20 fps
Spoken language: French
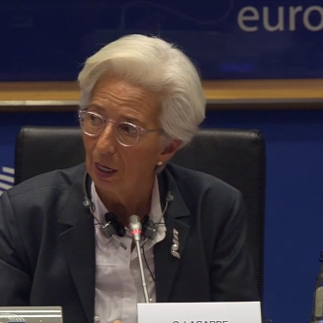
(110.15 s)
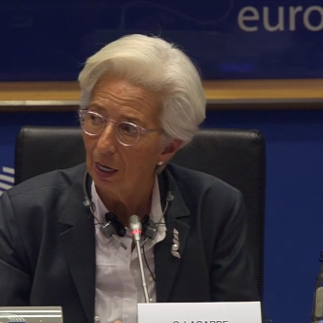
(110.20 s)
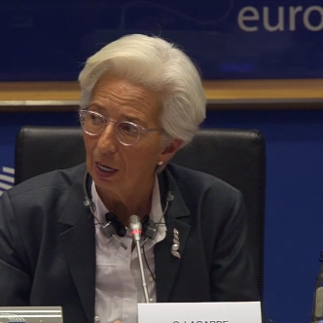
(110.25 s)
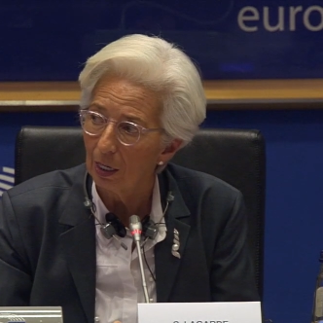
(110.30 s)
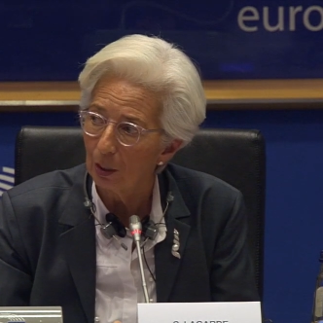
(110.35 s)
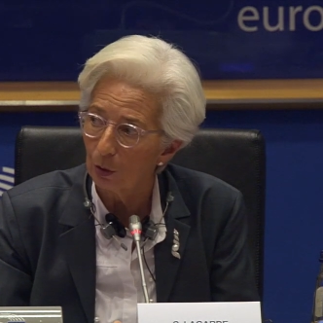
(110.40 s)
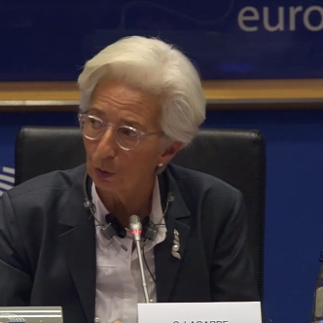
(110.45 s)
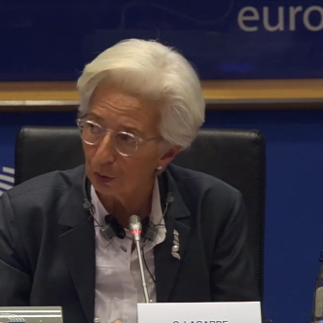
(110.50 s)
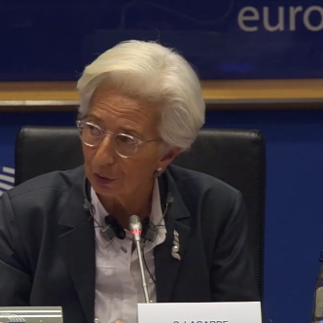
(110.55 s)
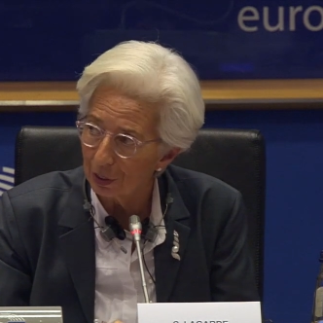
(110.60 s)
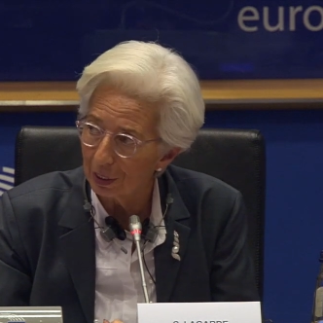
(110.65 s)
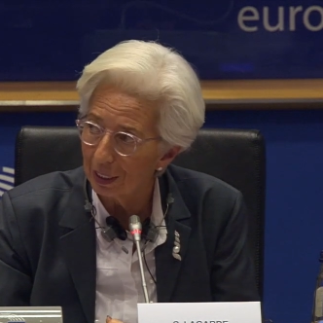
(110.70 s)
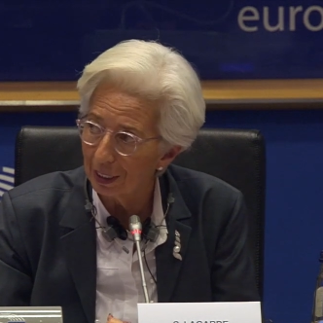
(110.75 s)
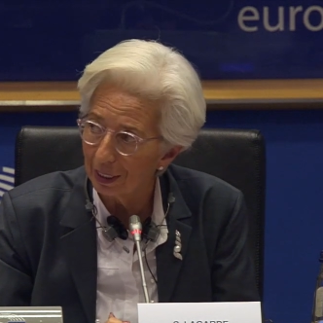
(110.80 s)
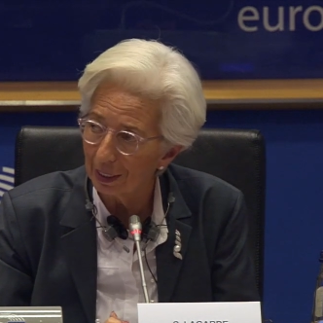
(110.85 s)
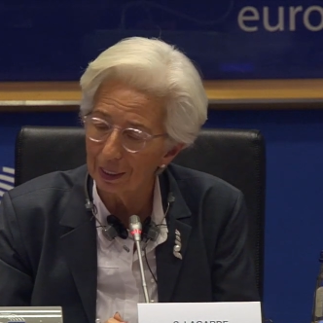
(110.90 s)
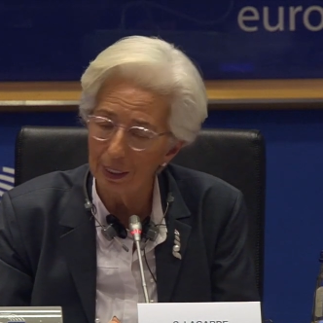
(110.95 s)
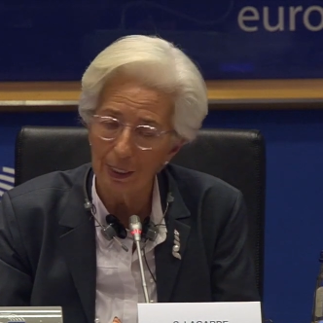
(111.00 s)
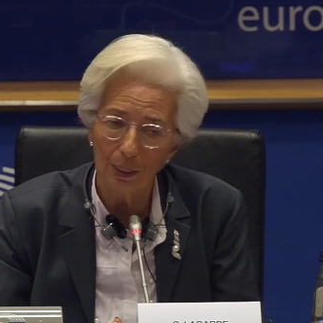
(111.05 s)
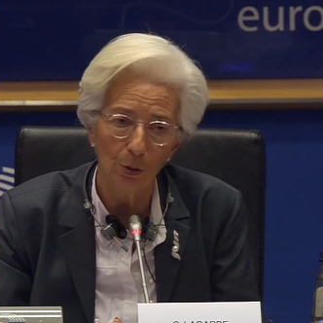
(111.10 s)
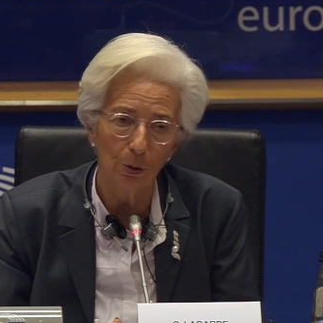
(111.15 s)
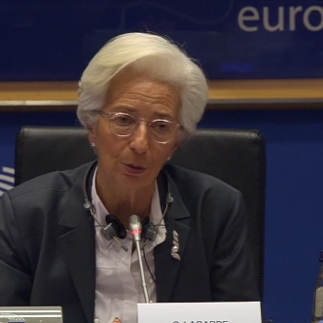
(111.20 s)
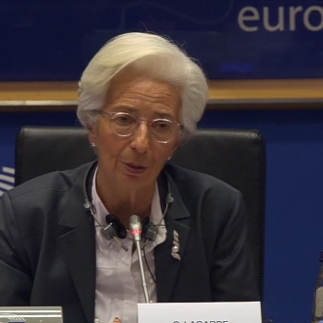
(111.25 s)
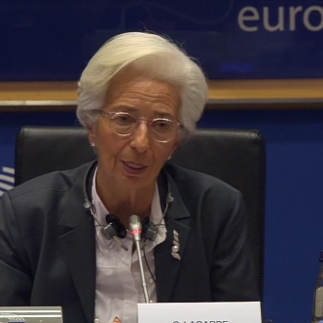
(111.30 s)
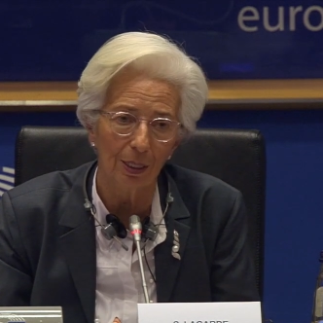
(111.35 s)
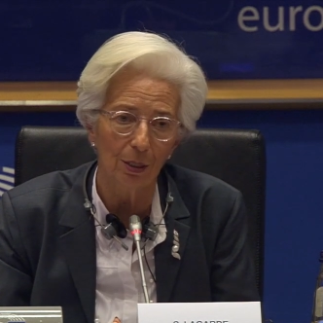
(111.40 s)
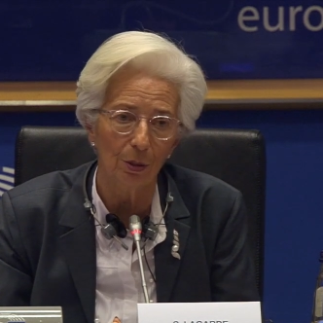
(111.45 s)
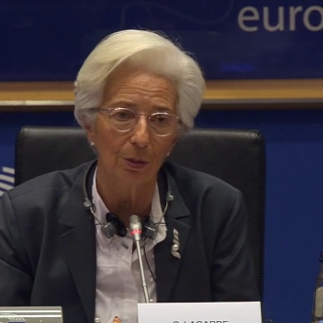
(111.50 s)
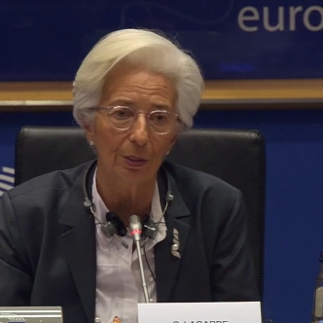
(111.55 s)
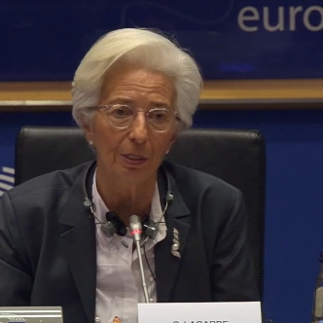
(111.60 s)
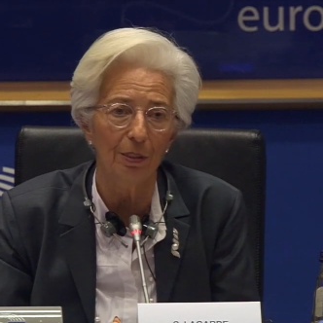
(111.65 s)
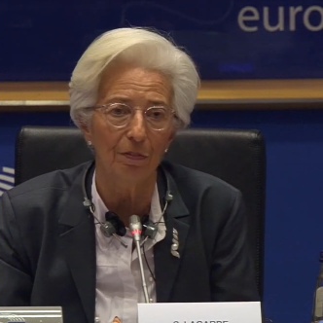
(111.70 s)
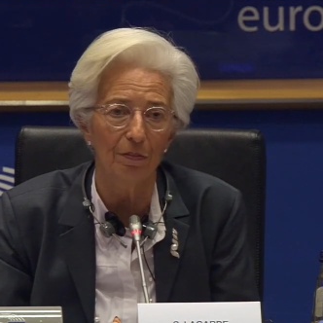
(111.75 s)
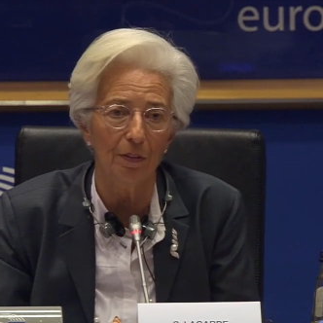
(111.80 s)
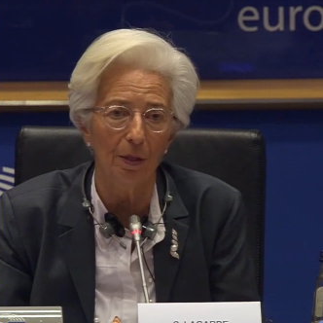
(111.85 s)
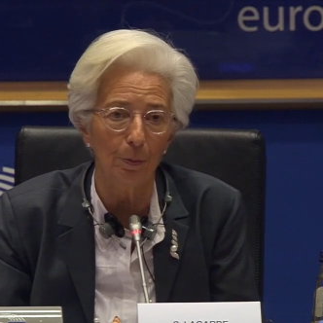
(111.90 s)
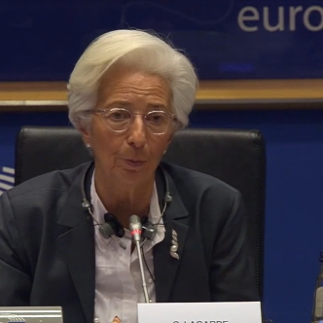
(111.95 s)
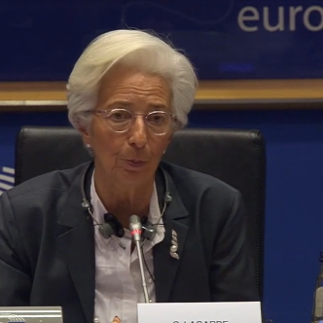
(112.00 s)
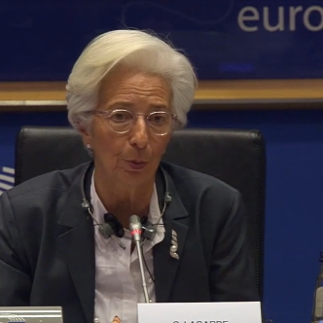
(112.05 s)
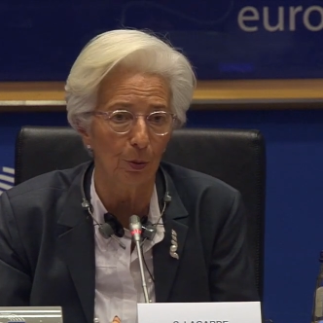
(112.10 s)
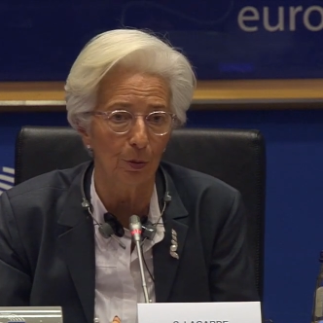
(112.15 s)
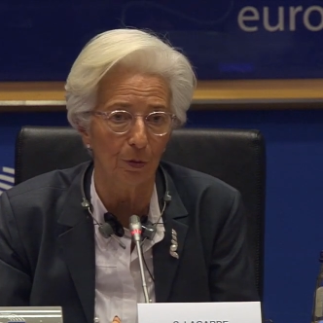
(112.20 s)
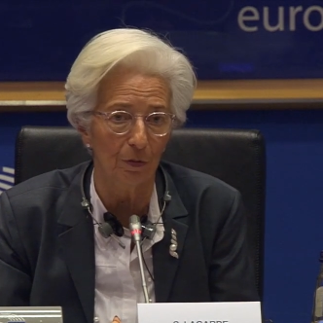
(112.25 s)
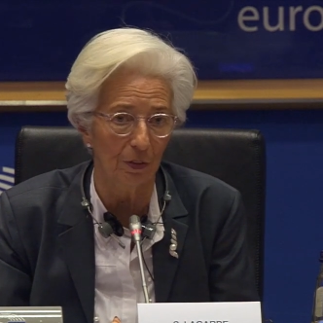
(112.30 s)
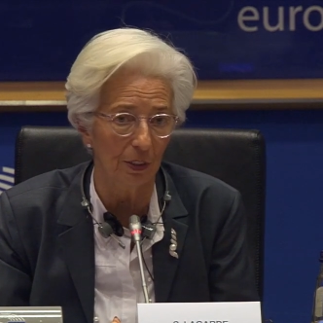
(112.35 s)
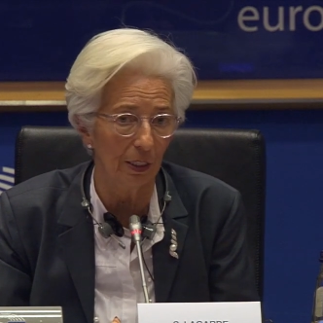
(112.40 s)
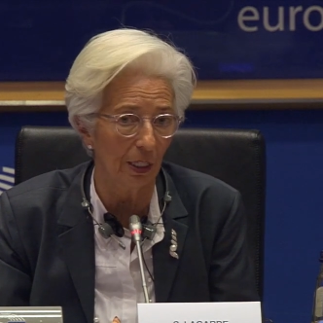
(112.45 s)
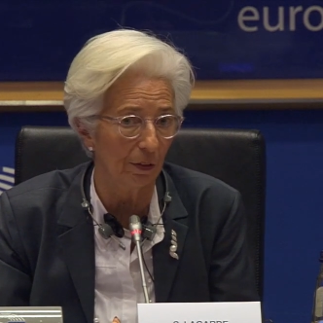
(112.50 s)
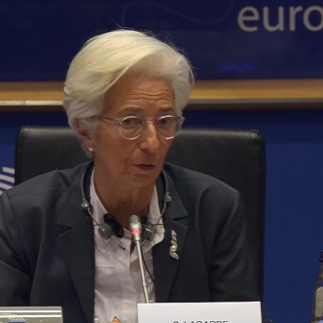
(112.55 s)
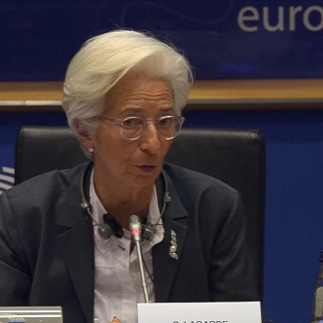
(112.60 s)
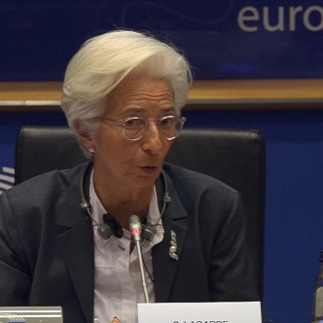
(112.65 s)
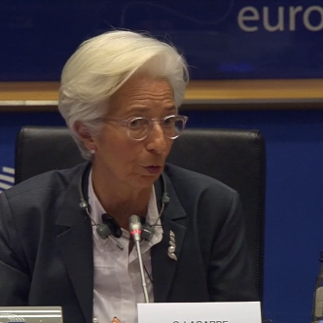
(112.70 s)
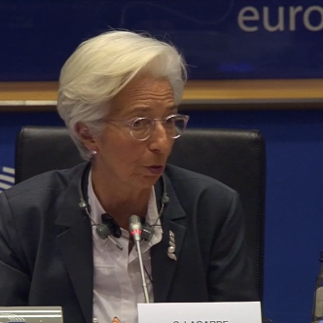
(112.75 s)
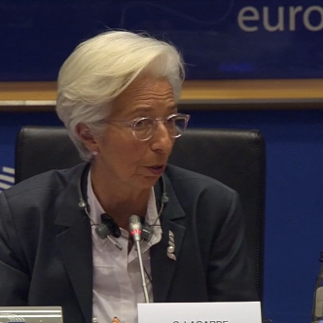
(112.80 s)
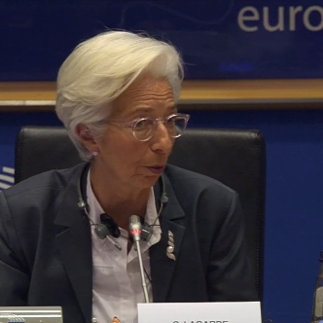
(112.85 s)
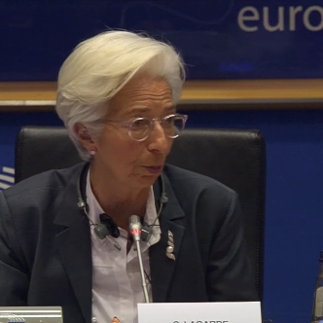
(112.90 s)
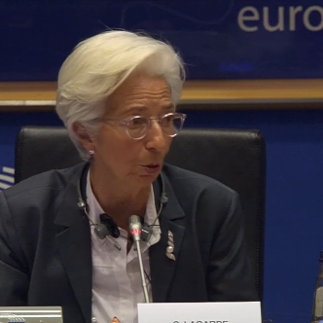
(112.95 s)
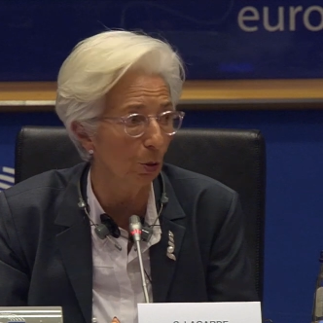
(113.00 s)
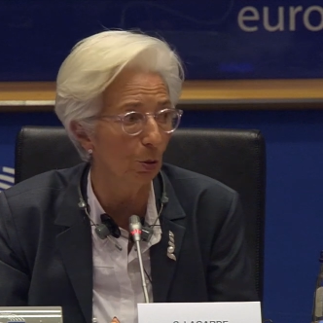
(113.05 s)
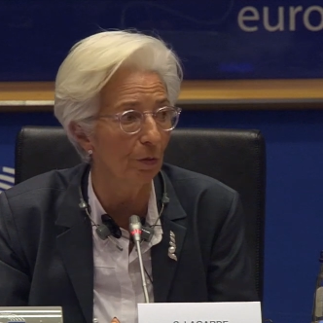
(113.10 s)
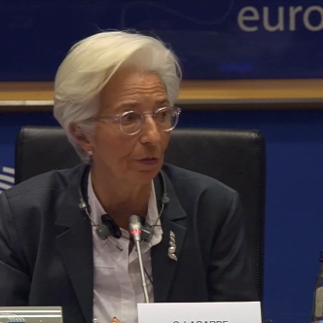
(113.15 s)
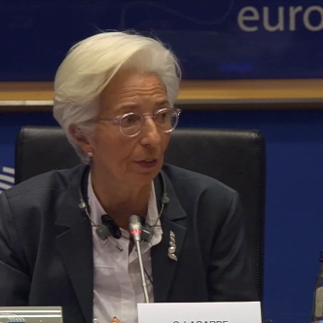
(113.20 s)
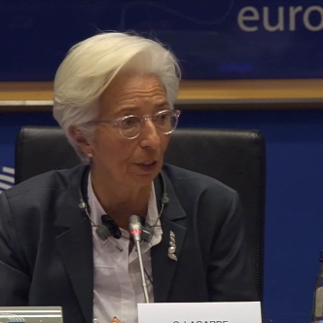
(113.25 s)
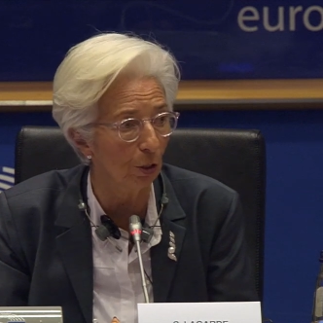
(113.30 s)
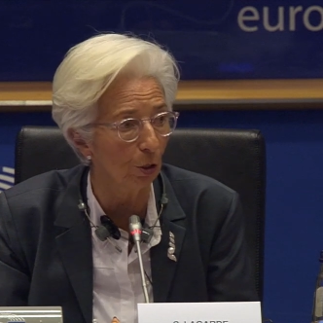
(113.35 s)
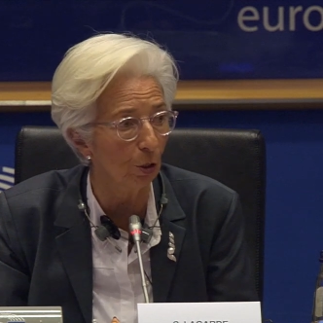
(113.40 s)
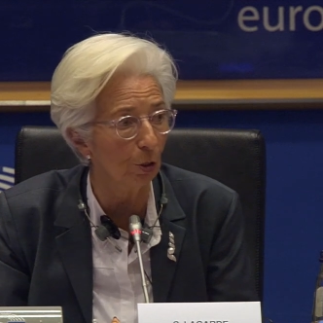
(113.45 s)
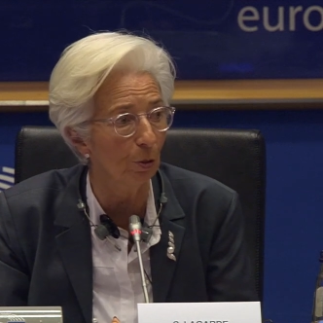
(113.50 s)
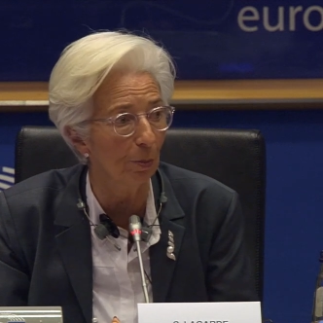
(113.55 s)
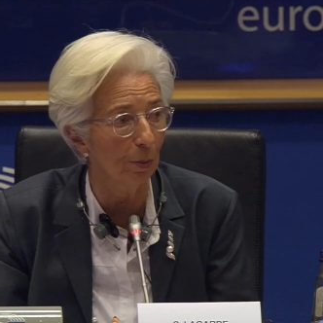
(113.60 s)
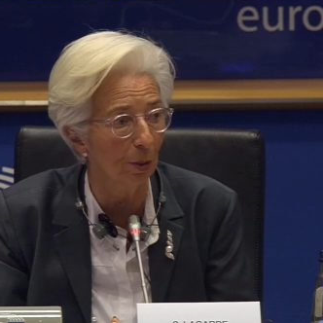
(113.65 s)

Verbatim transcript: à considérer le talent des femmes pour devenir éventuellement gouverneur de